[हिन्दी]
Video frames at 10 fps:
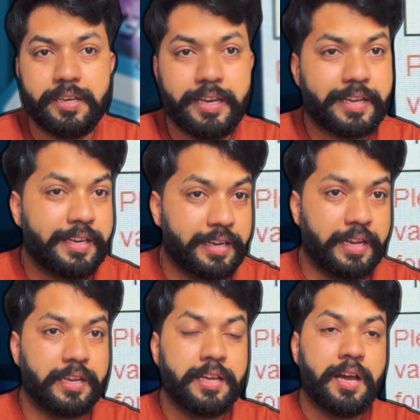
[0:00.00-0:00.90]
लेकिन
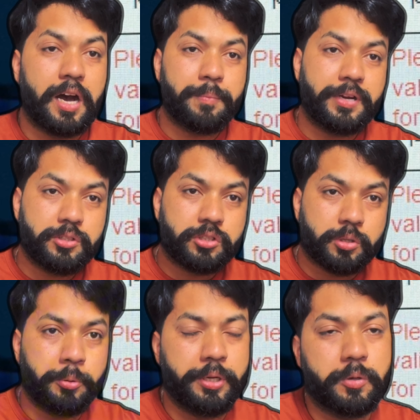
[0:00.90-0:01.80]
नहीं आपका जो
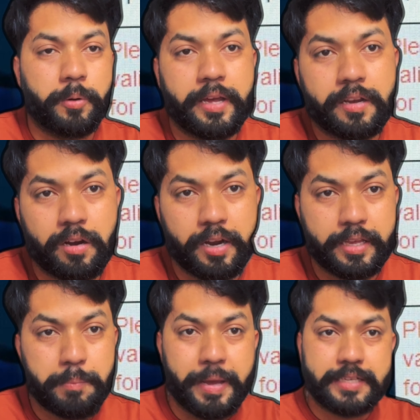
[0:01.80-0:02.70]
सिक्योरिटी कोड है
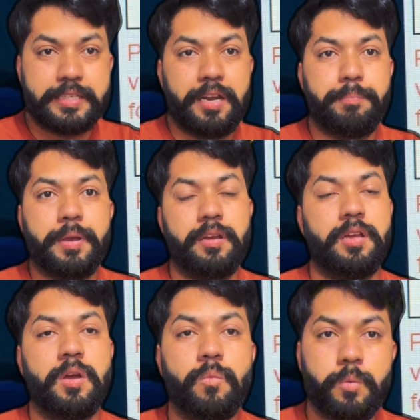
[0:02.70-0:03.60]
कार्ड की बैक साइड पे
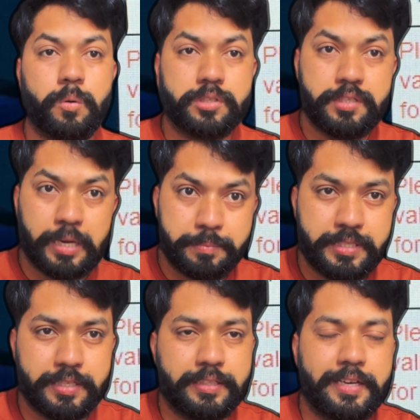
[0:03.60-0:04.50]
वो
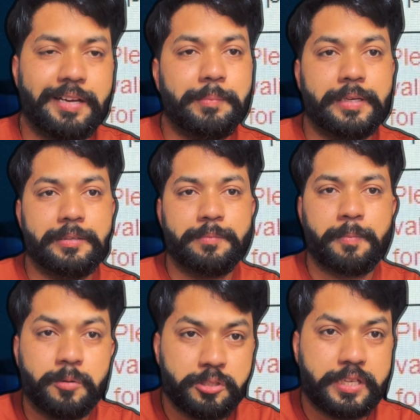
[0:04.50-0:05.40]
सबसे ज़्यादा अहम है
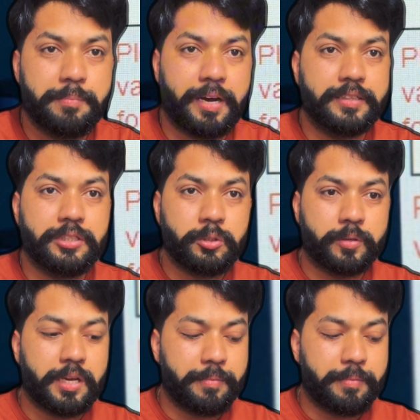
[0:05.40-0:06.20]
और उसके बाद यूके